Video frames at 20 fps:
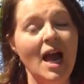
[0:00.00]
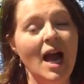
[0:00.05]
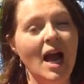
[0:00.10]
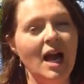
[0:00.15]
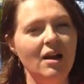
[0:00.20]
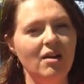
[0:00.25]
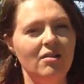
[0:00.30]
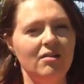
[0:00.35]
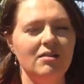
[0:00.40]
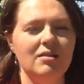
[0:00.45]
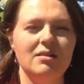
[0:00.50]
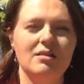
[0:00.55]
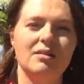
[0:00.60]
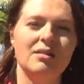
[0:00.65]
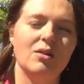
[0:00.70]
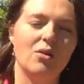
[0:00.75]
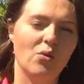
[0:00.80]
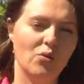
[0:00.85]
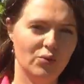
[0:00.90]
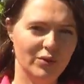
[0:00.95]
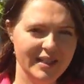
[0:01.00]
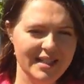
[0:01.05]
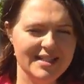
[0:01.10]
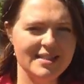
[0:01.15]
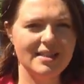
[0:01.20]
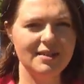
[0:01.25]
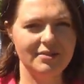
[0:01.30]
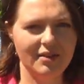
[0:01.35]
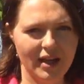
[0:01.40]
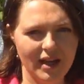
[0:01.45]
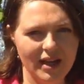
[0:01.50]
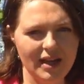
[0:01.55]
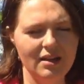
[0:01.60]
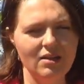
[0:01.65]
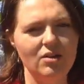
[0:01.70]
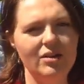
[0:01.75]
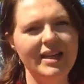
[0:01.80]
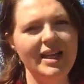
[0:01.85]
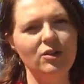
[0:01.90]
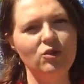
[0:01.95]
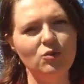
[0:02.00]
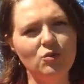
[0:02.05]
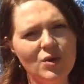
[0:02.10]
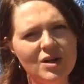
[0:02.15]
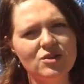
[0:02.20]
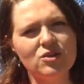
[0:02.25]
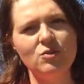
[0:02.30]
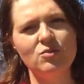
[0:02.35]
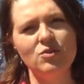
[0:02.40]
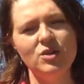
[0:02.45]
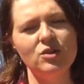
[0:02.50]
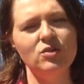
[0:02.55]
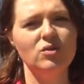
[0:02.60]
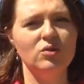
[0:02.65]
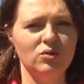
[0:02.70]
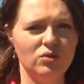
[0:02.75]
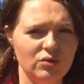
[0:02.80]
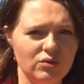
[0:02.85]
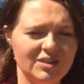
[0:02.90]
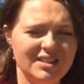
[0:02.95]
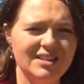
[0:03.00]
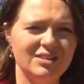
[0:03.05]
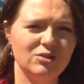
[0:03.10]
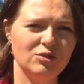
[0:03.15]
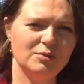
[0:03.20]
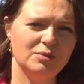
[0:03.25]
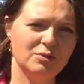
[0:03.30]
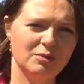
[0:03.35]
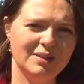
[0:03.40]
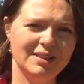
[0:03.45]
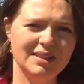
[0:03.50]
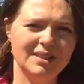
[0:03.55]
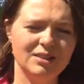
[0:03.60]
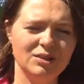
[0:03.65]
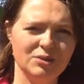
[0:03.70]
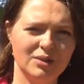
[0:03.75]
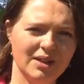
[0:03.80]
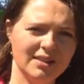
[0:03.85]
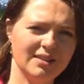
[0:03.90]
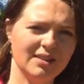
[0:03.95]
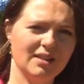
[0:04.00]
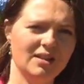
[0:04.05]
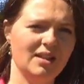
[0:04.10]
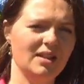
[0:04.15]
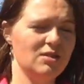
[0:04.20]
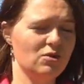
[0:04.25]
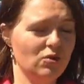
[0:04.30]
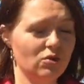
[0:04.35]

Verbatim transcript: Alors, oui, c'est vrai, il y a de moins en moins de comptes qui sont publiés sur Internet,